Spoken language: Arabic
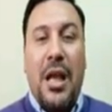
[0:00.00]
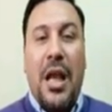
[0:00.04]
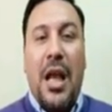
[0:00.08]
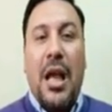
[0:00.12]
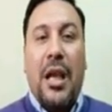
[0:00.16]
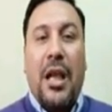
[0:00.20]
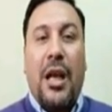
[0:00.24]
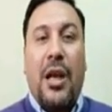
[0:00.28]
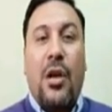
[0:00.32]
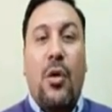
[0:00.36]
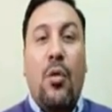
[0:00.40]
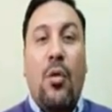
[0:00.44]

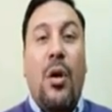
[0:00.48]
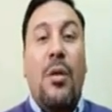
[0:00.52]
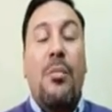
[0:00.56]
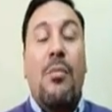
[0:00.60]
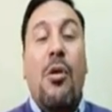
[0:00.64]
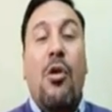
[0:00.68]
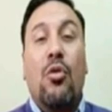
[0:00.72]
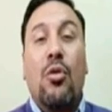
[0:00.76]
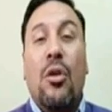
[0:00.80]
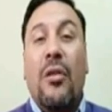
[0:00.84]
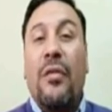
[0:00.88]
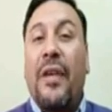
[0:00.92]
لكن هو
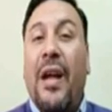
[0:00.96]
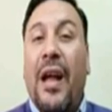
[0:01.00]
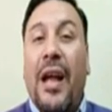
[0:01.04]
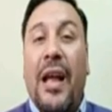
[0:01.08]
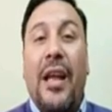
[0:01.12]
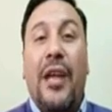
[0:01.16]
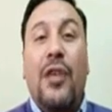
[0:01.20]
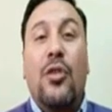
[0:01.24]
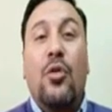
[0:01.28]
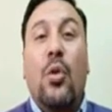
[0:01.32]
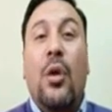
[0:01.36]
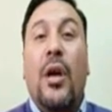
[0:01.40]
الموضوع في
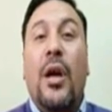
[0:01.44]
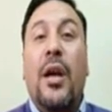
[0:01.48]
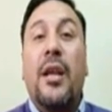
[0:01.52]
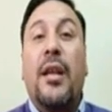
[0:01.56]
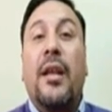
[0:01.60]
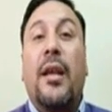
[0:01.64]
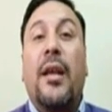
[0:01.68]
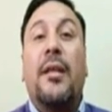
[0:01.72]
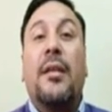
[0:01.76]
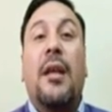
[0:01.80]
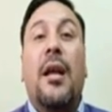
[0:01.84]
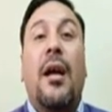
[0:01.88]
حقيقته غير
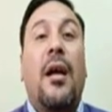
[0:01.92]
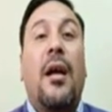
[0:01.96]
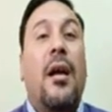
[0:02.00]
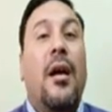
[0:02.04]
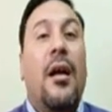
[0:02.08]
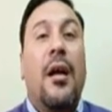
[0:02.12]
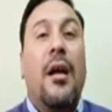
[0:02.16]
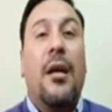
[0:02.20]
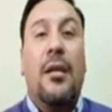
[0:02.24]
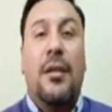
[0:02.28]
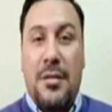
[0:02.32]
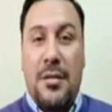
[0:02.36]
كده
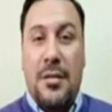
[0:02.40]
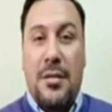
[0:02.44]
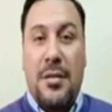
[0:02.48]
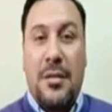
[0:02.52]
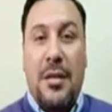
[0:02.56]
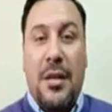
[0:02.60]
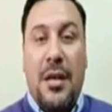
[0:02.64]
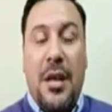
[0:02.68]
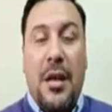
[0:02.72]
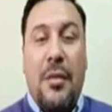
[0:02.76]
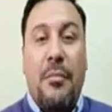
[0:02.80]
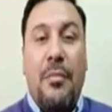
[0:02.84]
خالص
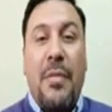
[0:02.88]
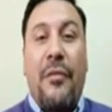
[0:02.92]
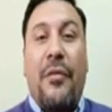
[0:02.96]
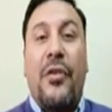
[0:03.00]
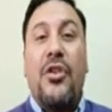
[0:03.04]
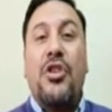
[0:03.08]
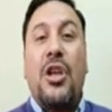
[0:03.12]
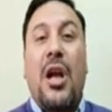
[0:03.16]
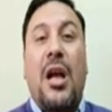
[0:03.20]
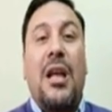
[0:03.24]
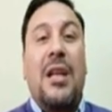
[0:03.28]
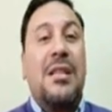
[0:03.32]
مفيش
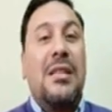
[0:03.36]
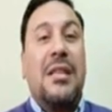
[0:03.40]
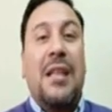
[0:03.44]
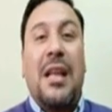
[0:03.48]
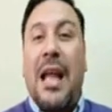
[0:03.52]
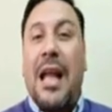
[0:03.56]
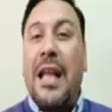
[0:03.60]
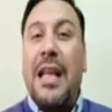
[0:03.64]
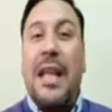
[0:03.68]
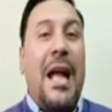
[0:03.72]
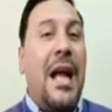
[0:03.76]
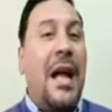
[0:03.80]
اصلا
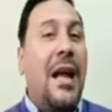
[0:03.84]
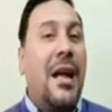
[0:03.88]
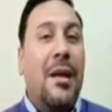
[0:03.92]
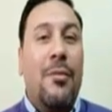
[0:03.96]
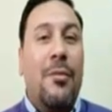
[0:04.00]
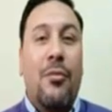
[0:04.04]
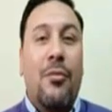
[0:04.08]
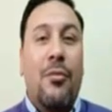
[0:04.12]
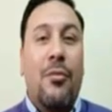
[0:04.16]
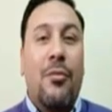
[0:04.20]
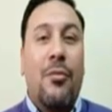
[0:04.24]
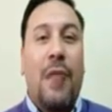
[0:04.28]
اي حاجه من
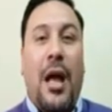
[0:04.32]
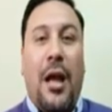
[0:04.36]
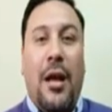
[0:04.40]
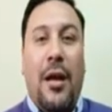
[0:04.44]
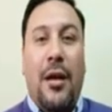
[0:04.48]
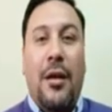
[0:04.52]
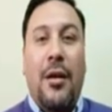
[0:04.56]
كل ده